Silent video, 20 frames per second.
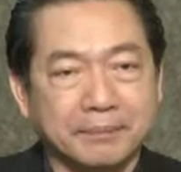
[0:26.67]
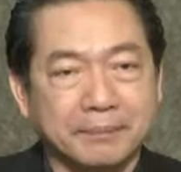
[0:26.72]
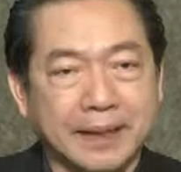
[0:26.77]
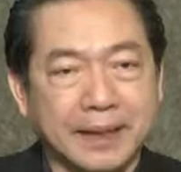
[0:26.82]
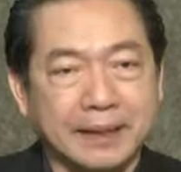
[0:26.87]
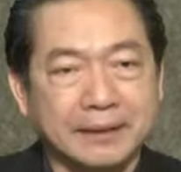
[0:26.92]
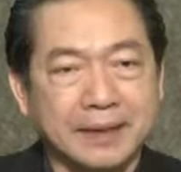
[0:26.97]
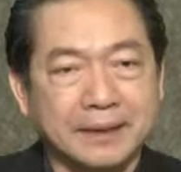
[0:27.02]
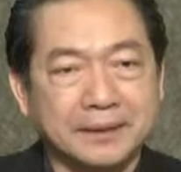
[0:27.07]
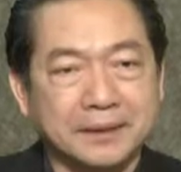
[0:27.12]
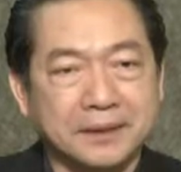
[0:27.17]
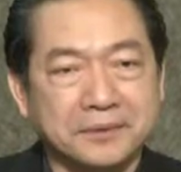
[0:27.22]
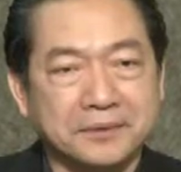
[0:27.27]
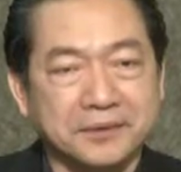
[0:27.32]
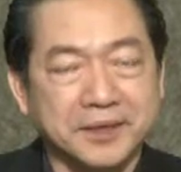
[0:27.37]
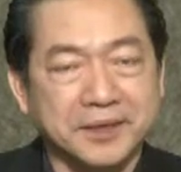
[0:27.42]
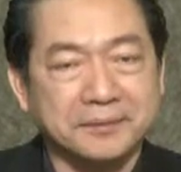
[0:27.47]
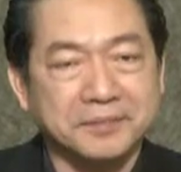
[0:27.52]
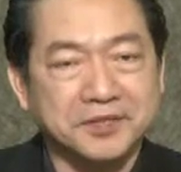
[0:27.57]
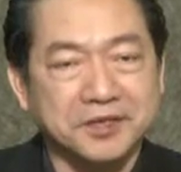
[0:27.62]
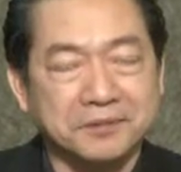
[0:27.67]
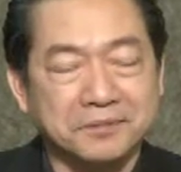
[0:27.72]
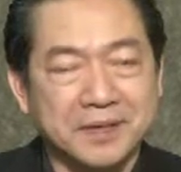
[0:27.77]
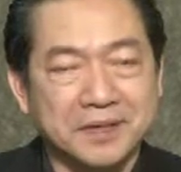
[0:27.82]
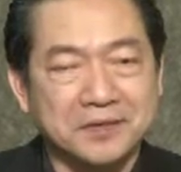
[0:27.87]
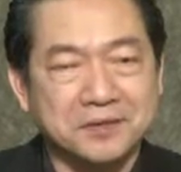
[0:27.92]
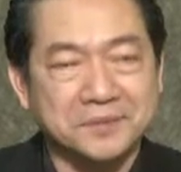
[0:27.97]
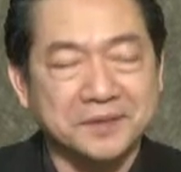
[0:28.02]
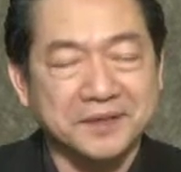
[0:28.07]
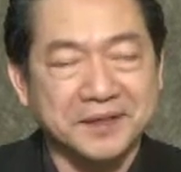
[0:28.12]
มหาวิทยาลัยเทคโนโลยีจอมเก
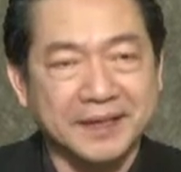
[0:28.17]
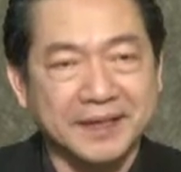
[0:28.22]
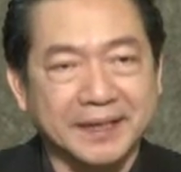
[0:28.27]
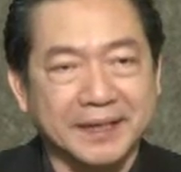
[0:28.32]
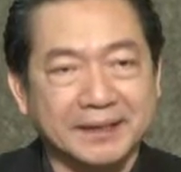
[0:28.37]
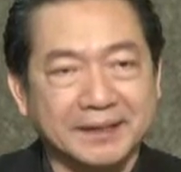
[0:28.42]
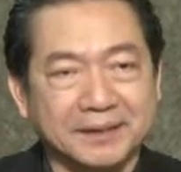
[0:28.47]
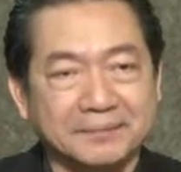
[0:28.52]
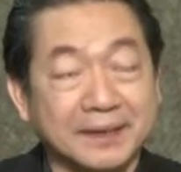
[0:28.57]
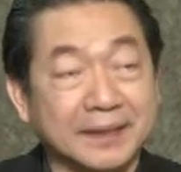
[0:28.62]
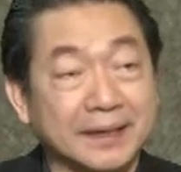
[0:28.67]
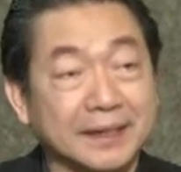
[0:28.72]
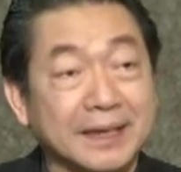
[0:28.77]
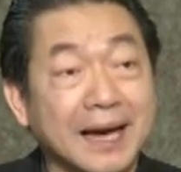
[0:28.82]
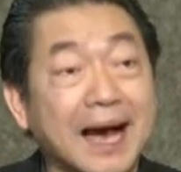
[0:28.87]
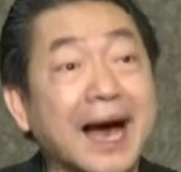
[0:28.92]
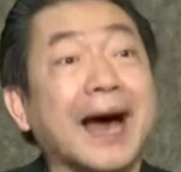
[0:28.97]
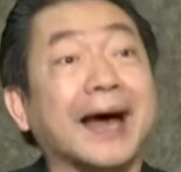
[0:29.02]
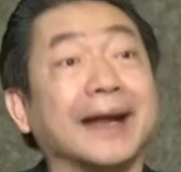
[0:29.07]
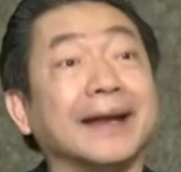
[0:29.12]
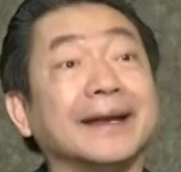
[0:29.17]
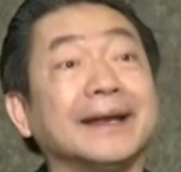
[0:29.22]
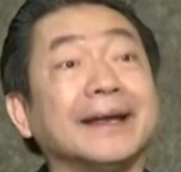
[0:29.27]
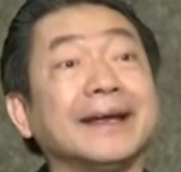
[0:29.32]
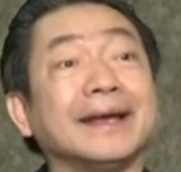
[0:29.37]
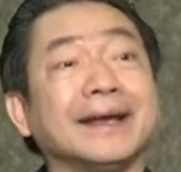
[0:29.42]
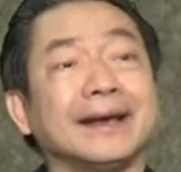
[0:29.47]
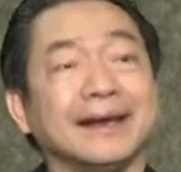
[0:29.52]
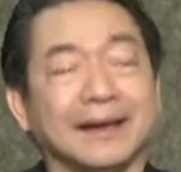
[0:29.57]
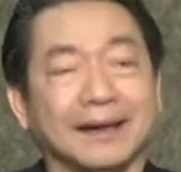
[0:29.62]
ล้าธนบุรีเนี่ยจะมีงาน
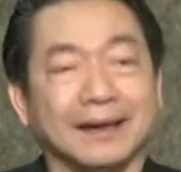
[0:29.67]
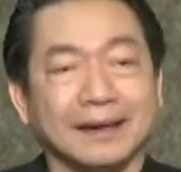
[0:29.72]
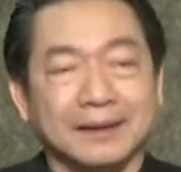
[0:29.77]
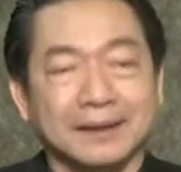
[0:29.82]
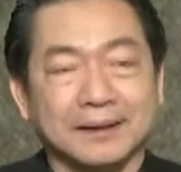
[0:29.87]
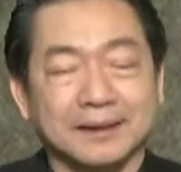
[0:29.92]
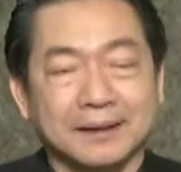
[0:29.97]
และ